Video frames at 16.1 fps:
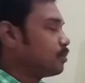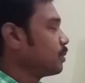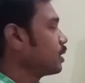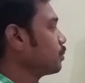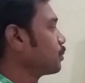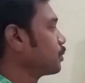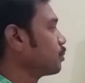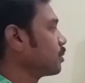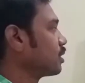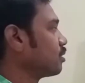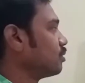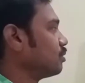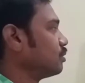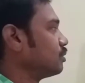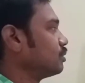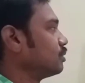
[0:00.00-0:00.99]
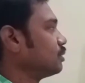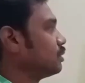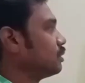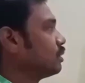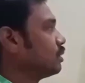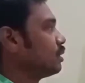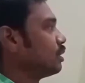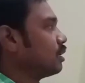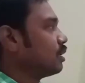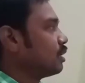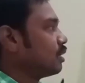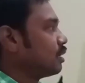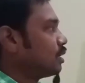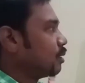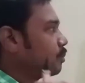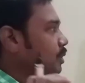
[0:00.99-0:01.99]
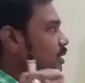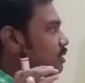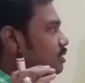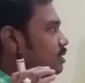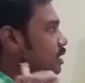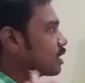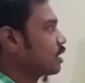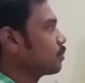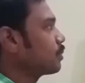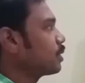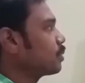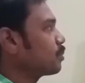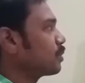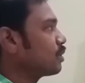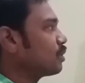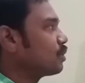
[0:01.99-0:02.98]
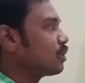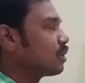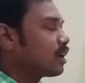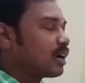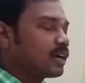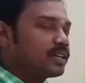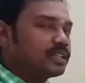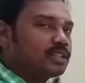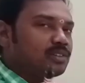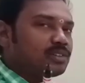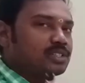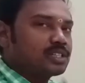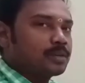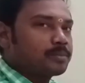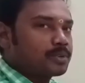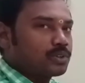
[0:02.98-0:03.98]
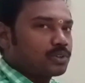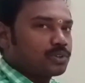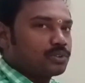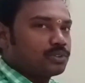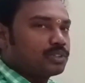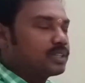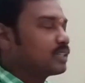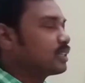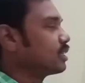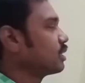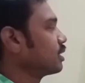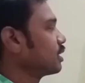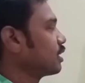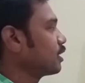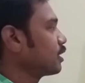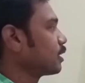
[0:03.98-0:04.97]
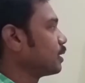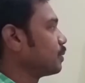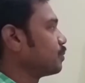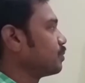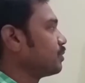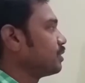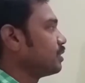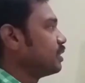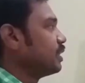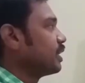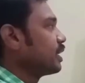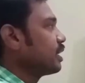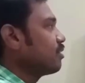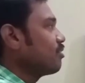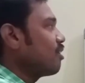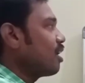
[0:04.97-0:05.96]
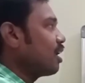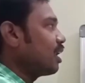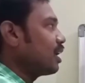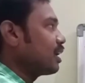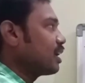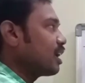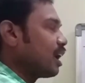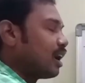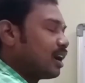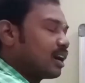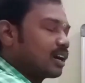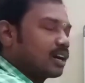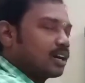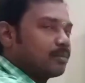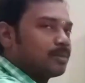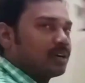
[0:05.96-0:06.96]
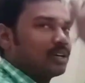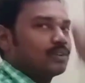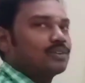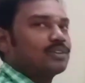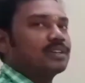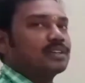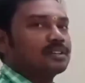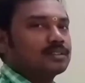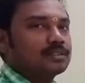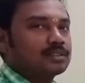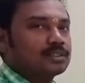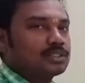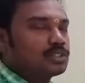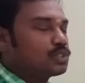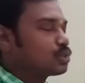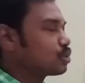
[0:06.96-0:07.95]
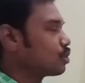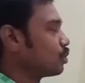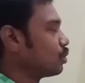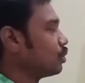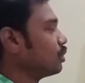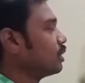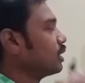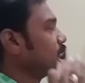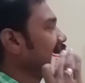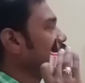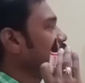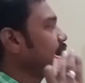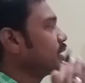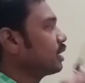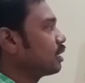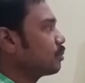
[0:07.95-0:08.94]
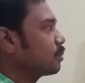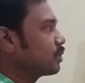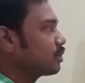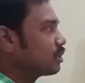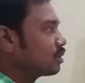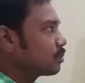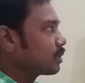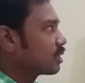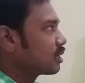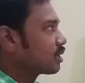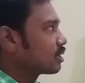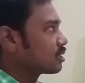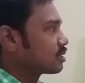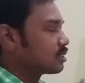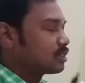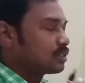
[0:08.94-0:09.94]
మరి ఇప్పుడు మనం మనకు సెకండ్ పేపర్లో ఐదవ చాప్టర్ ఉంటుంది అది అదేంటంటే దేవాలయ ఆగమాలు అని సో ఈ టాపిక్ కూడా మన యొక్క